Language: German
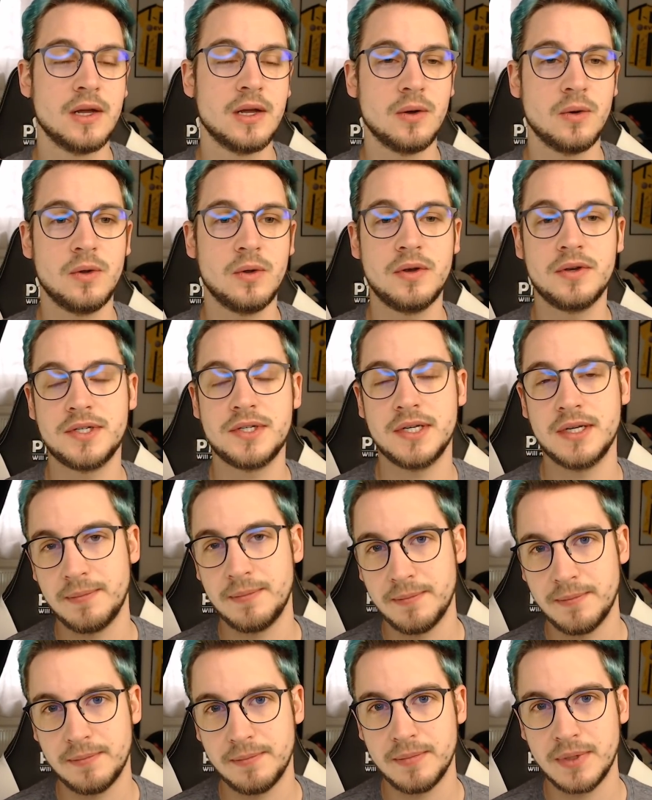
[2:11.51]
Und
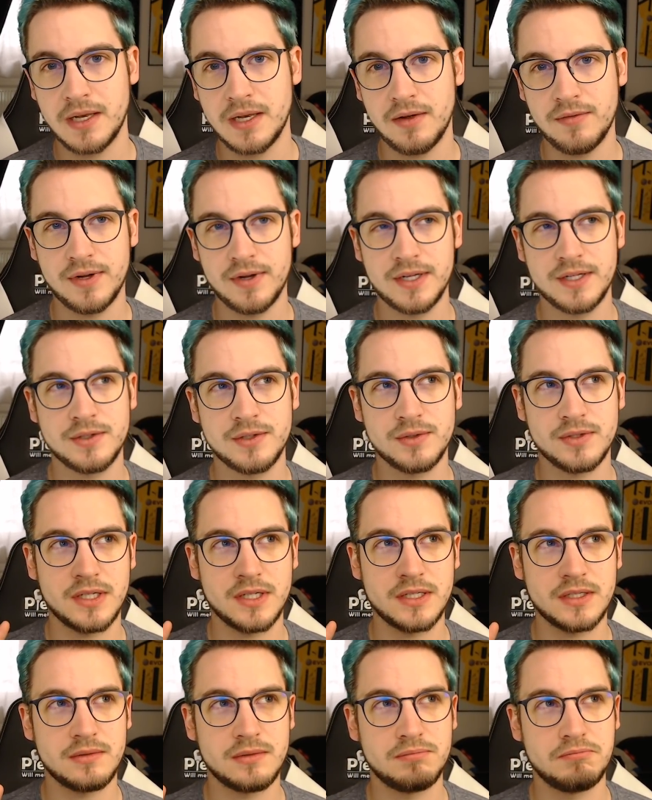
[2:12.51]
ähm, mittlerweile, so
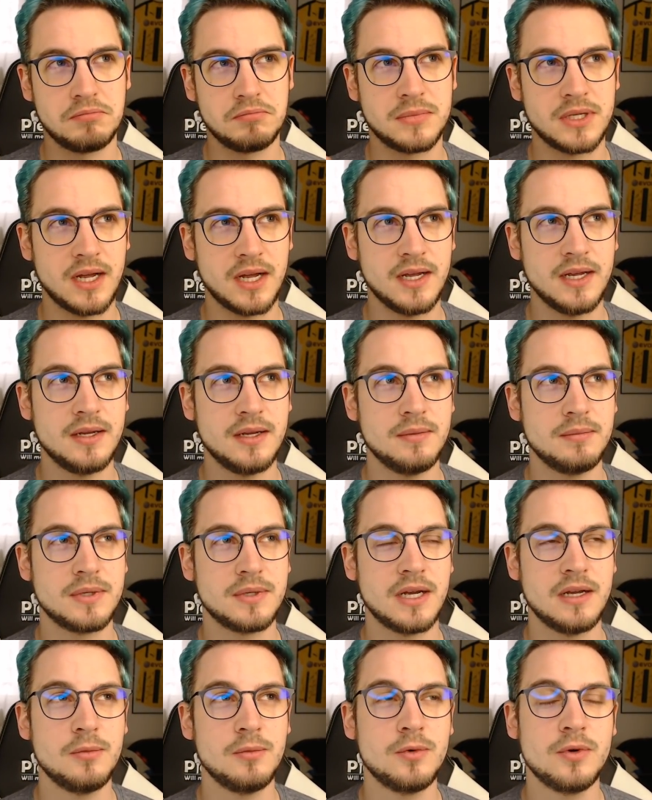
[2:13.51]
seit drei,
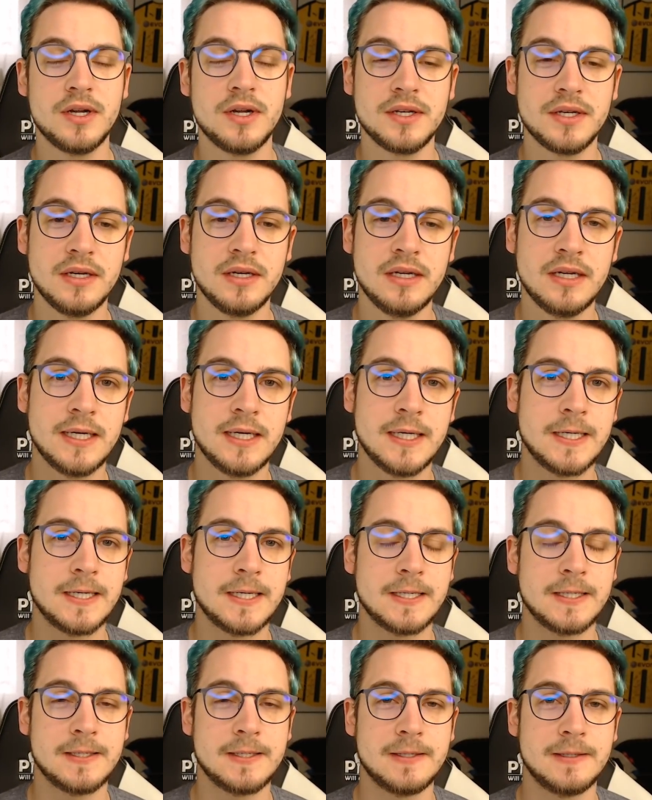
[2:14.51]
drei Monaten,
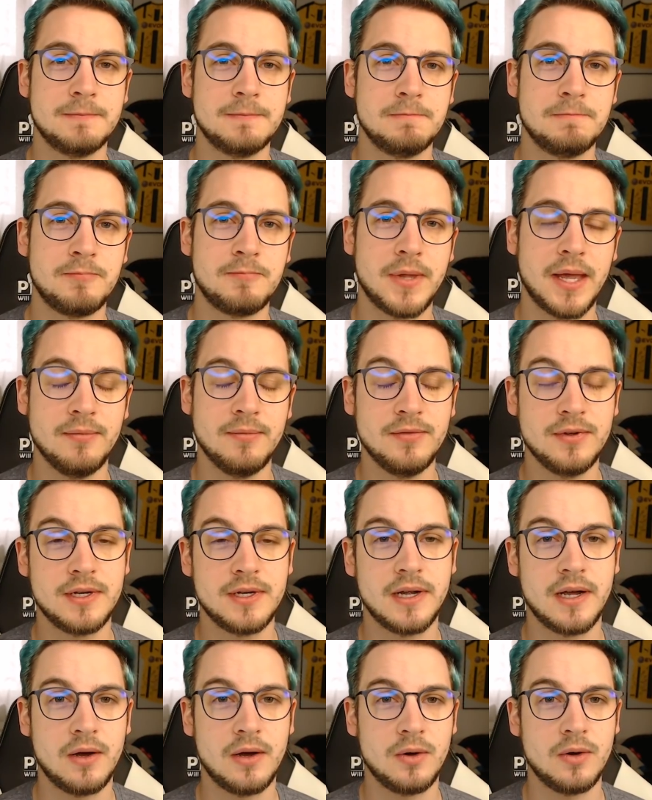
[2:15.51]
ähm, haben wir
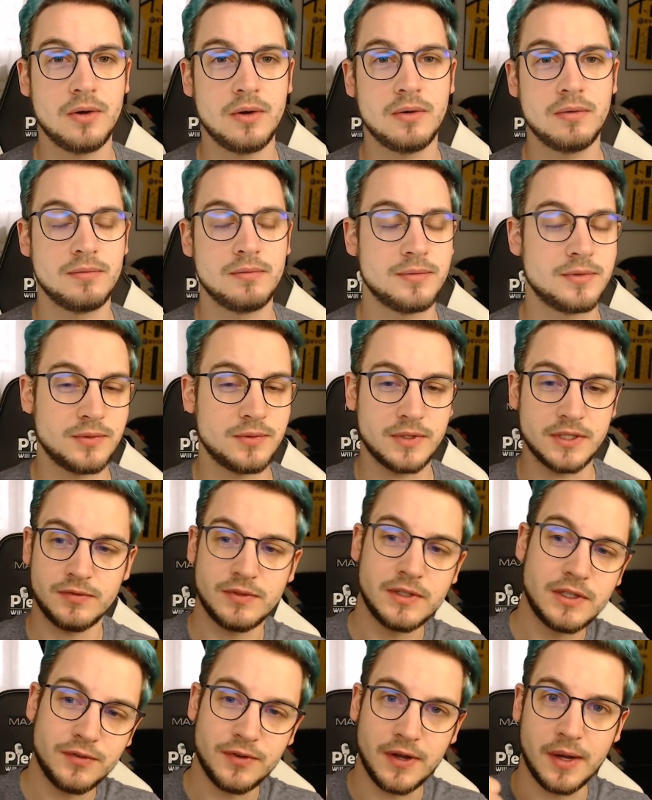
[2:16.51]
da auch sowas wie
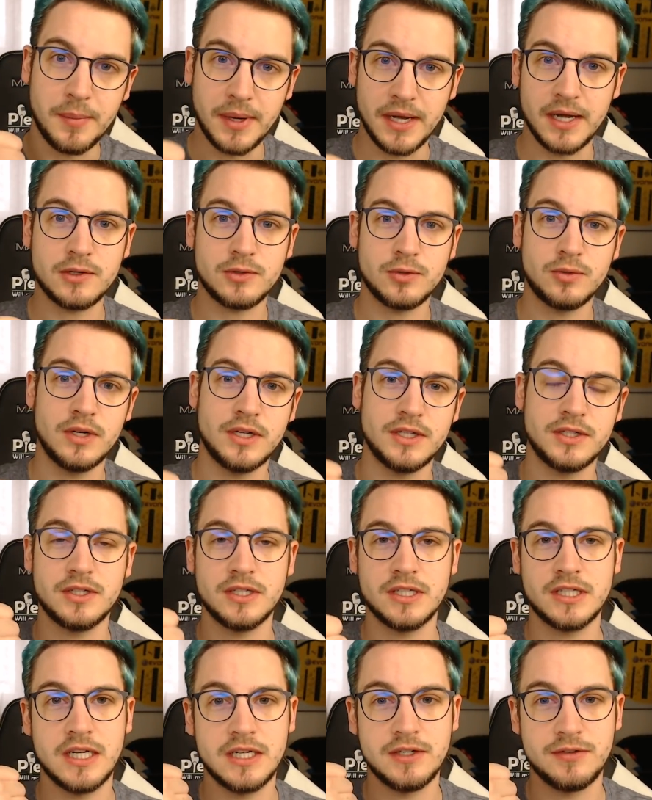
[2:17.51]
eine Vermarktung, also
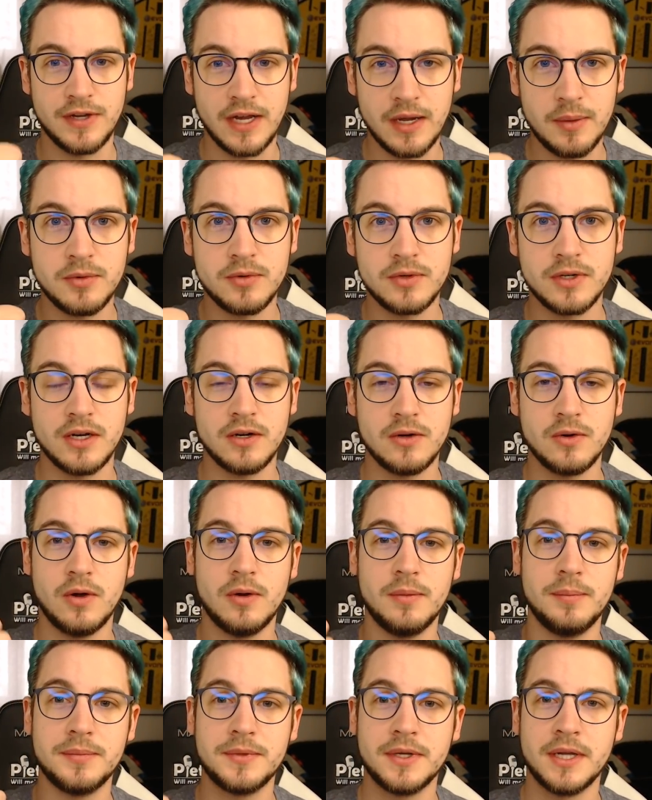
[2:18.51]
dass halt Werbung da
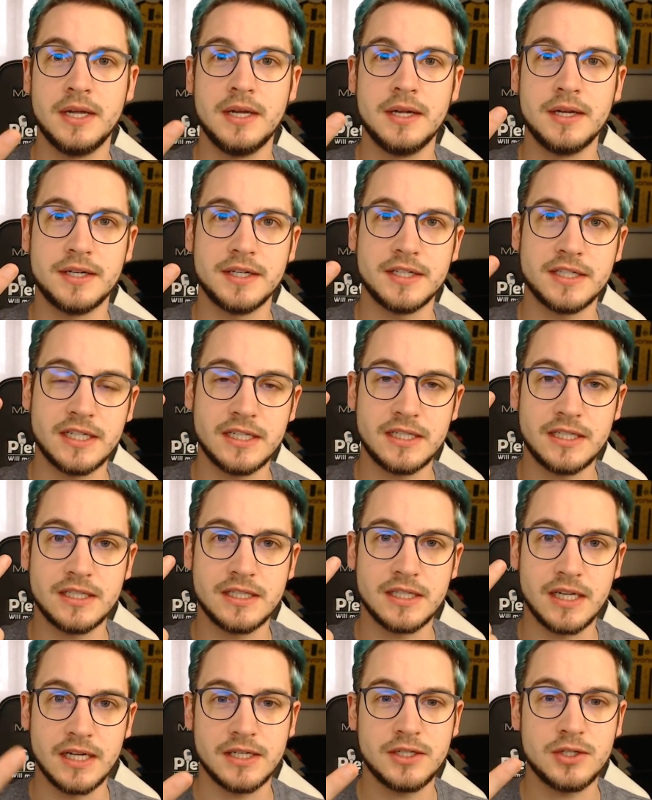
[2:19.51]
kommt, dass halt die
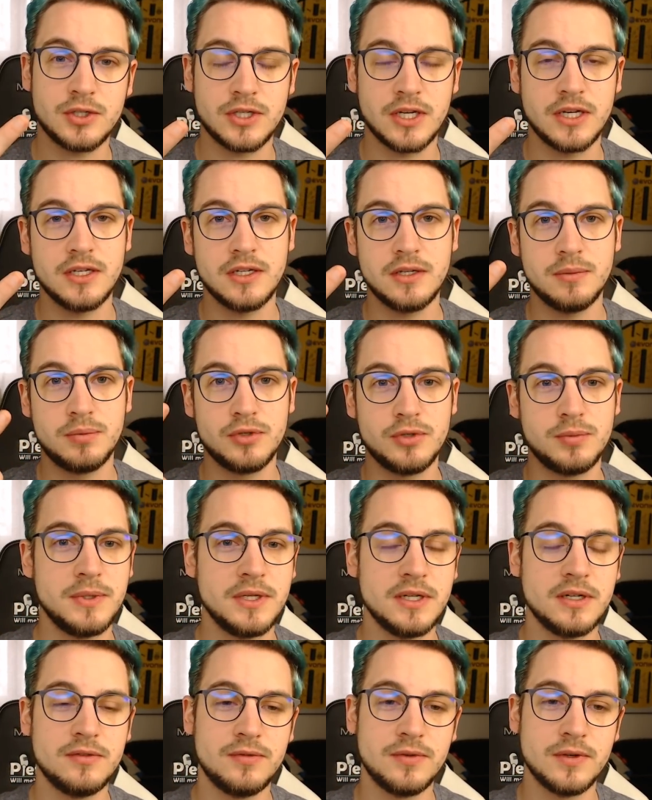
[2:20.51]
Seite ständig
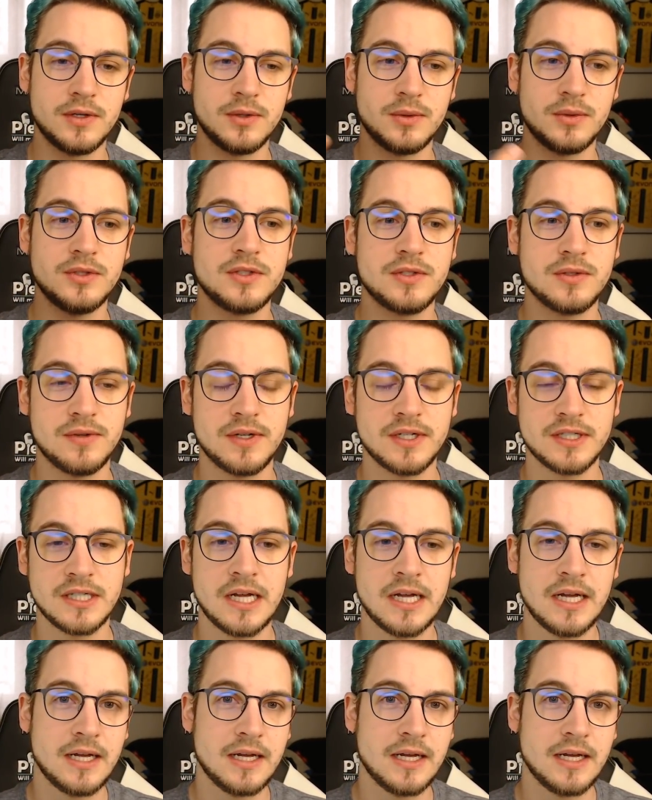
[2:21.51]
bespielt wird und sowas.